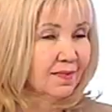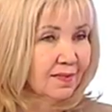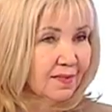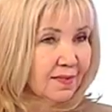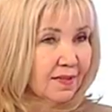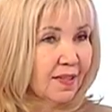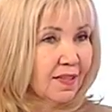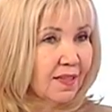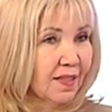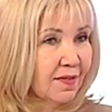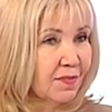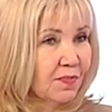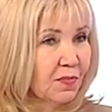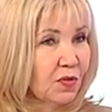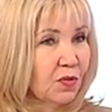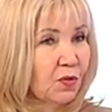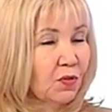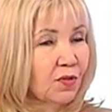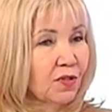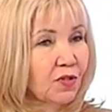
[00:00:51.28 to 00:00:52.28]
Да,
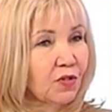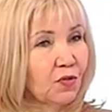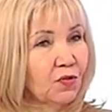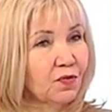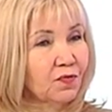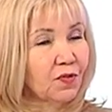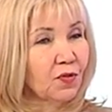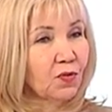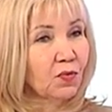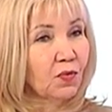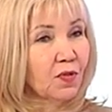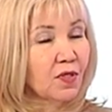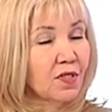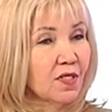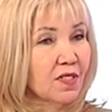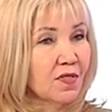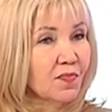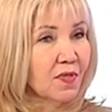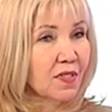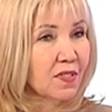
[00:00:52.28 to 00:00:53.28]
мы только что
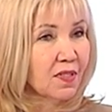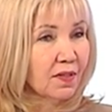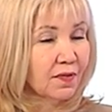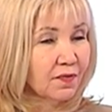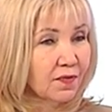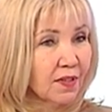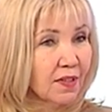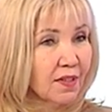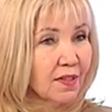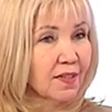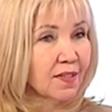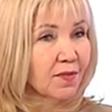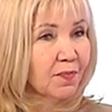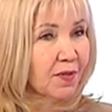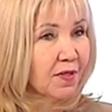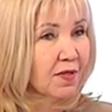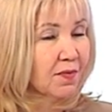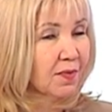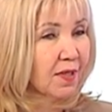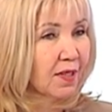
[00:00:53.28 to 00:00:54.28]
вернулись из Москвы, где
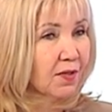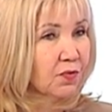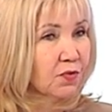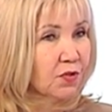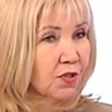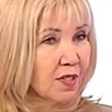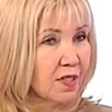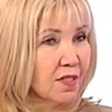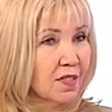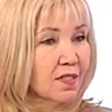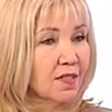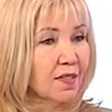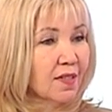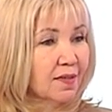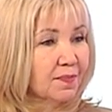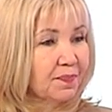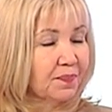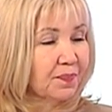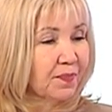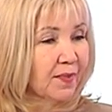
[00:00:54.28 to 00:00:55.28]
принимали
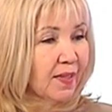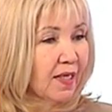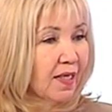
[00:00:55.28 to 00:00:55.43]
участие